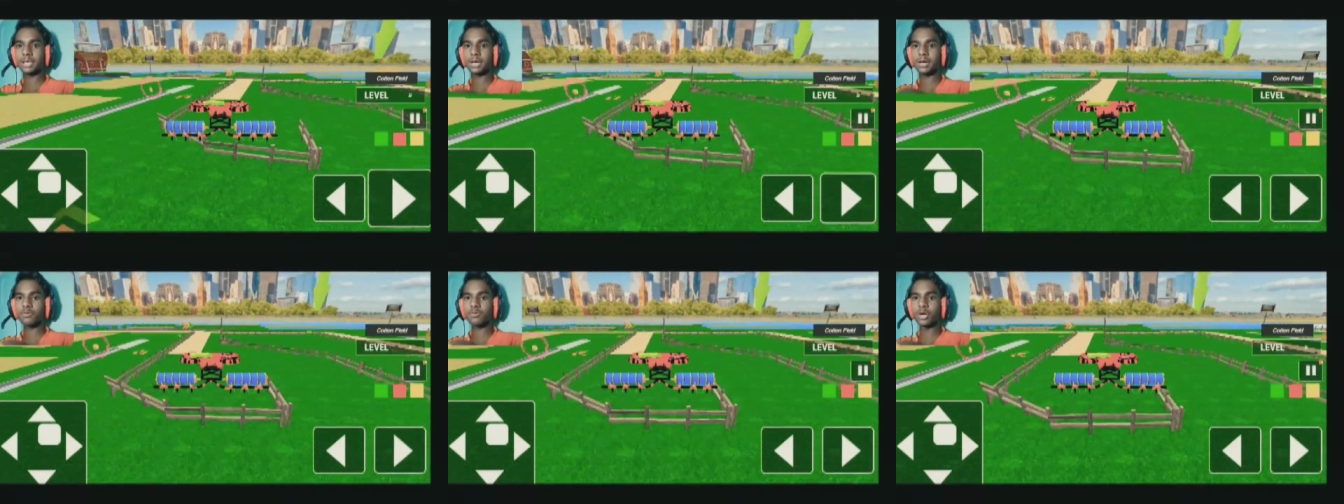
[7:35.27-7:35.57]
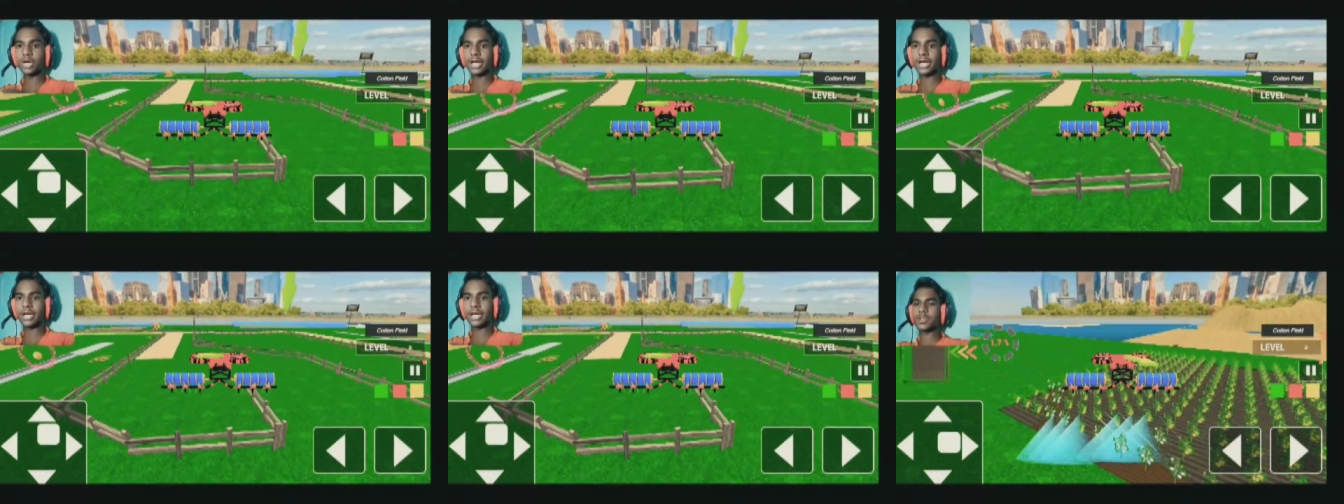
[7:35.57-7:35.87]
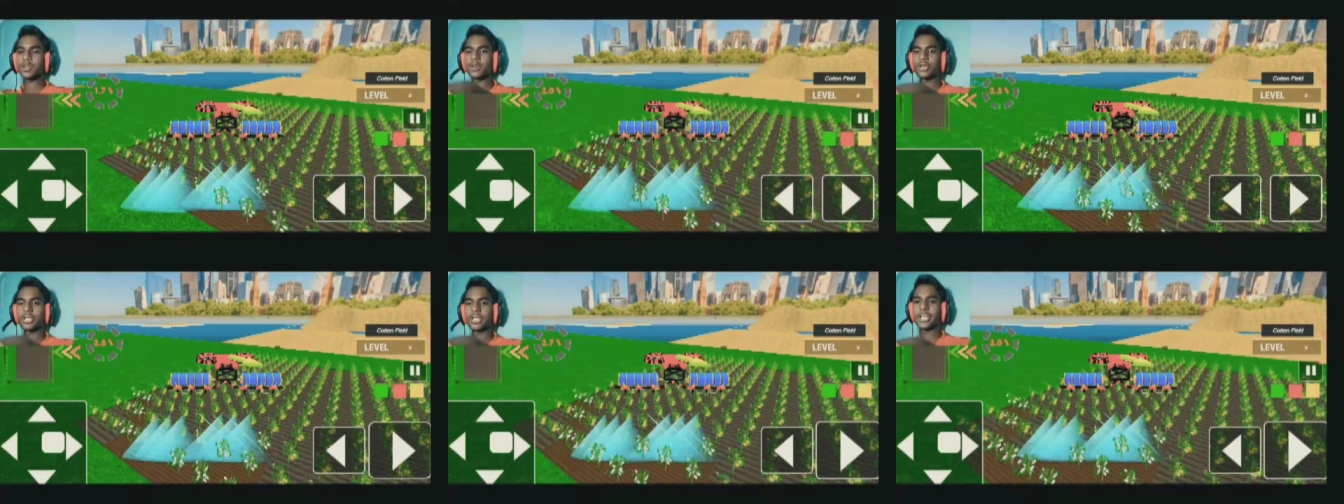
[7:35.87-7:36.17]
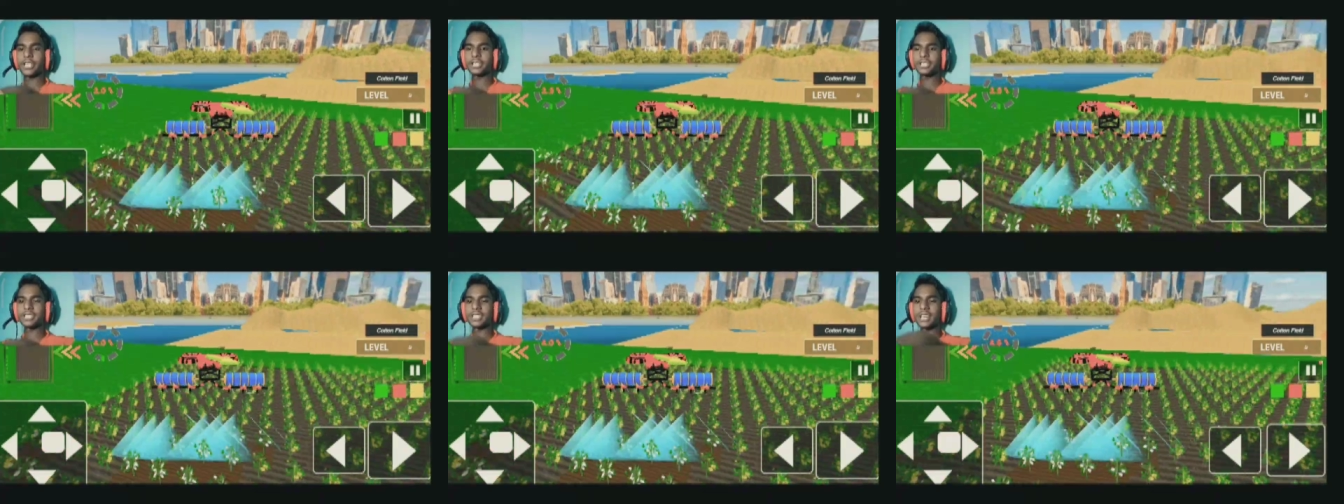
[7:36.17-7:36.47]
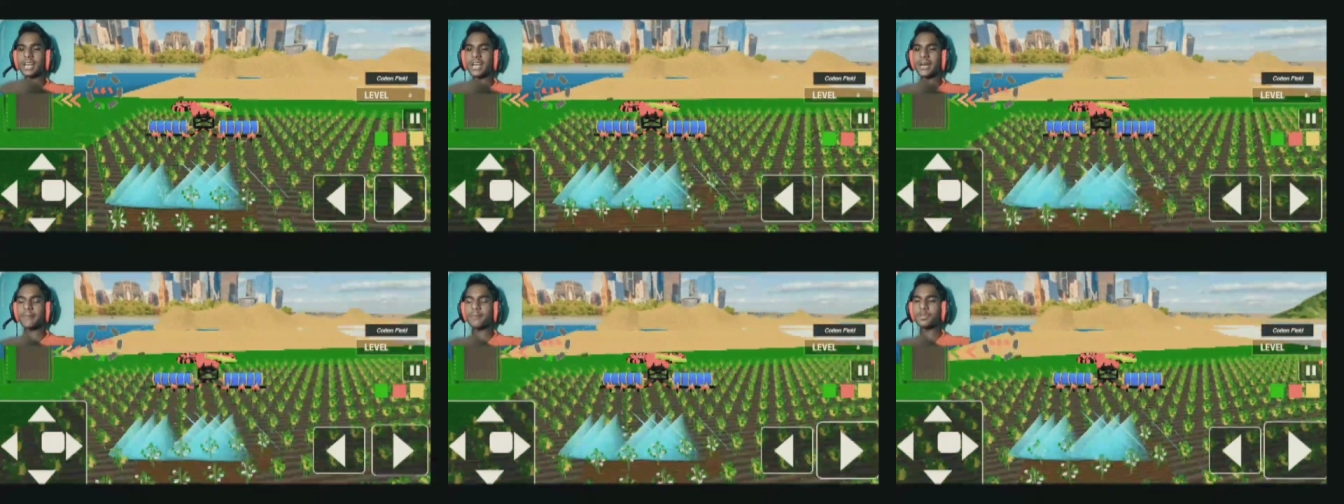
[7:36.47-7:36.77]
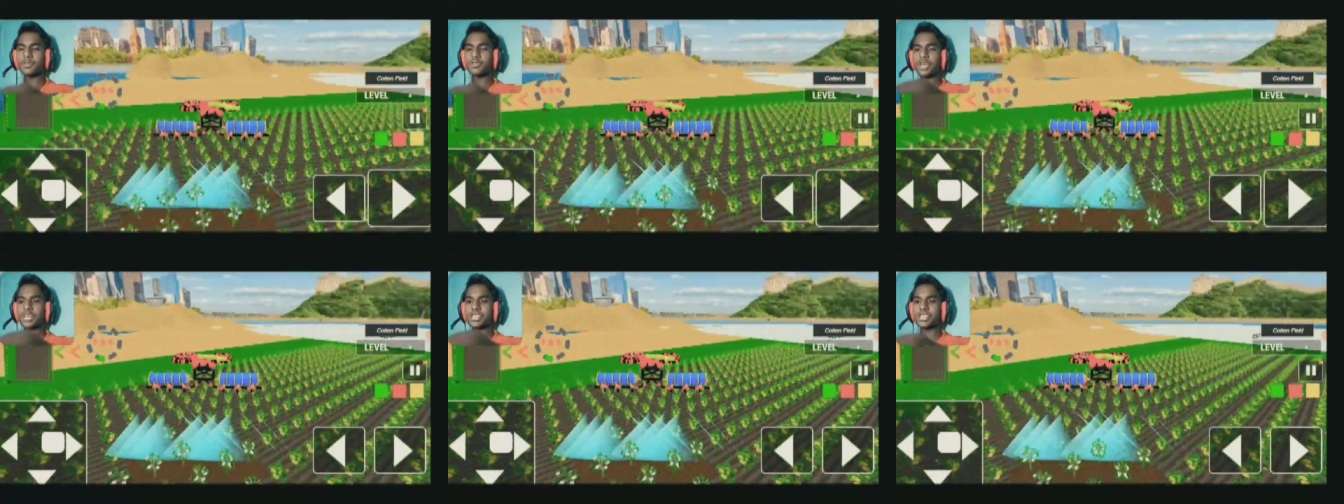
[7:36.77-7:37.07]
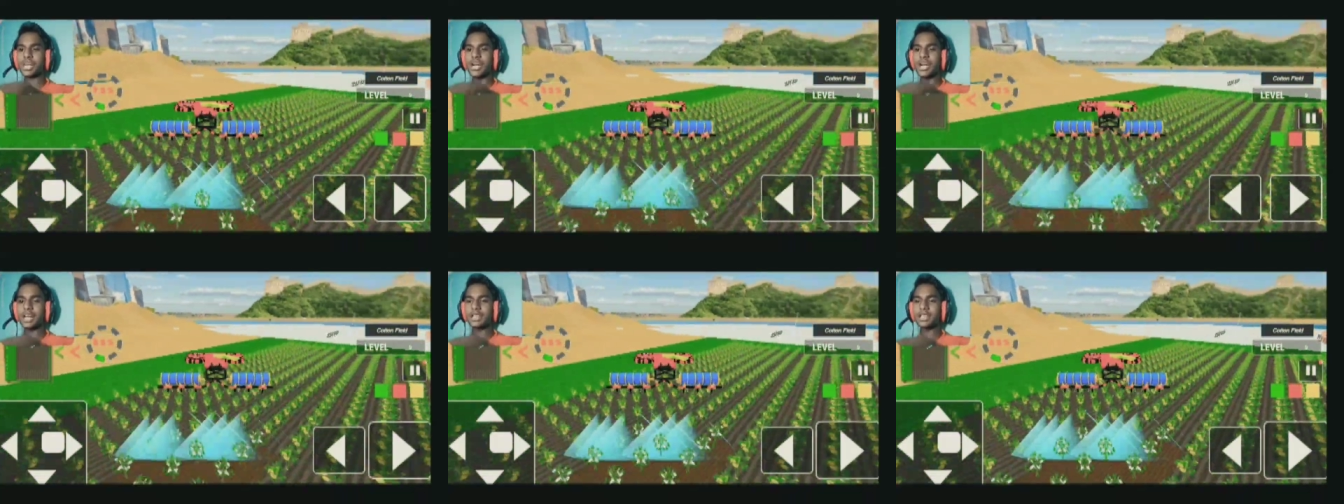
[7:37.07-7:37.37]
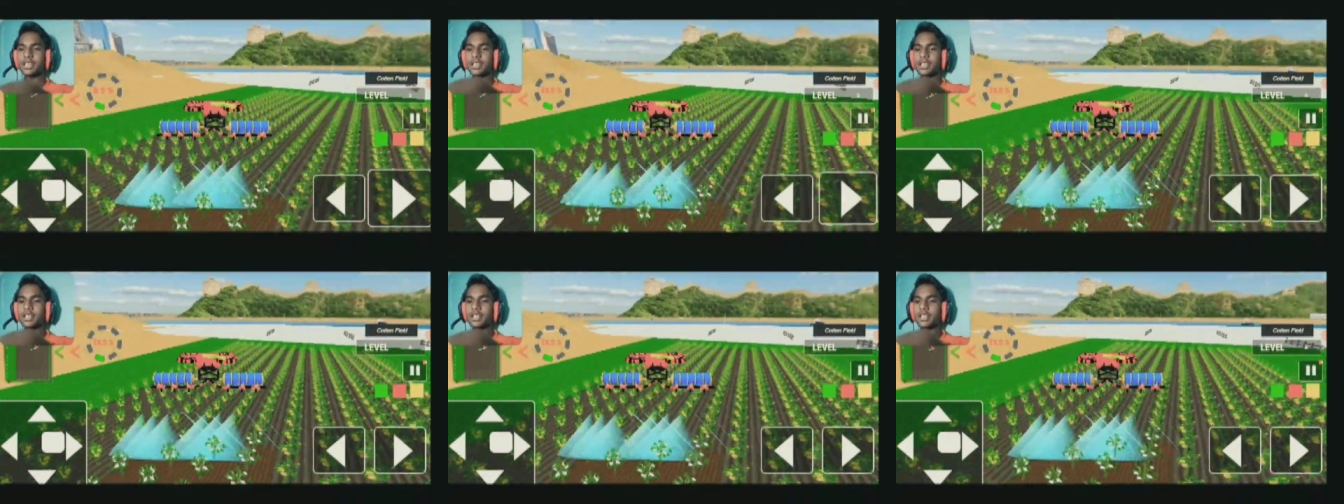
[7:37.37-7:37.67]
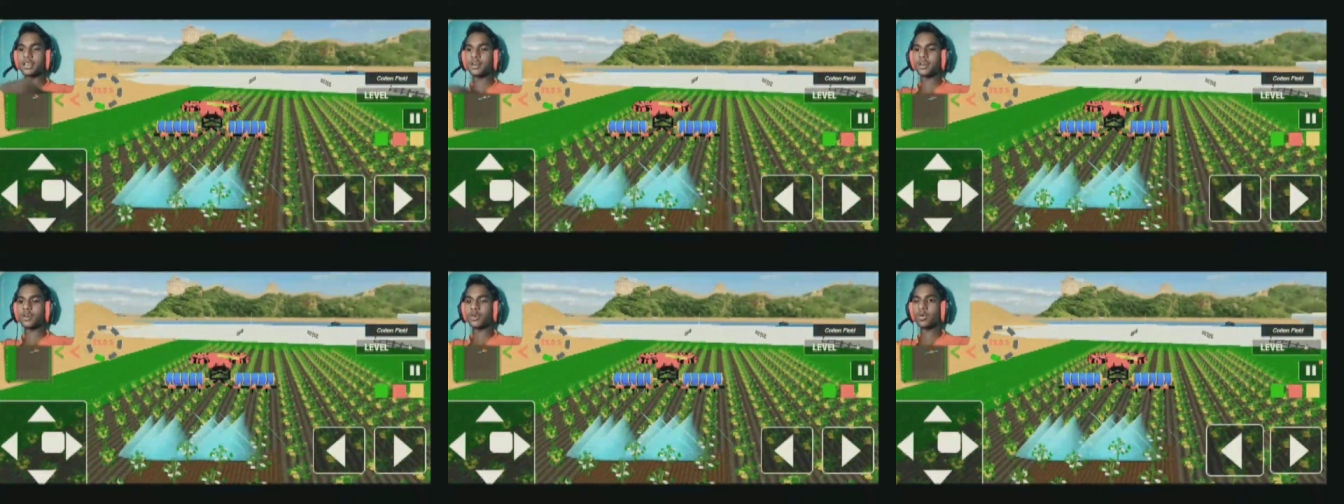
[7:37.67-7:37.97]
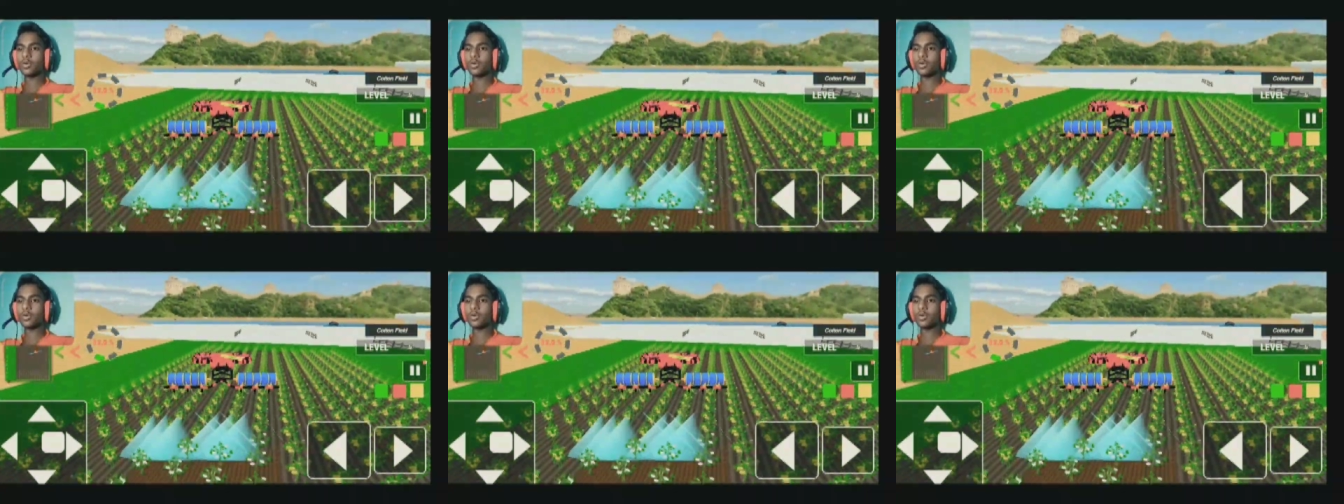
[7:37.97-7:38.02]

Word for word: क्या बात है वो रहा खेत और ये खेल के अंदर का काम भी हो चुका है स्टार्ट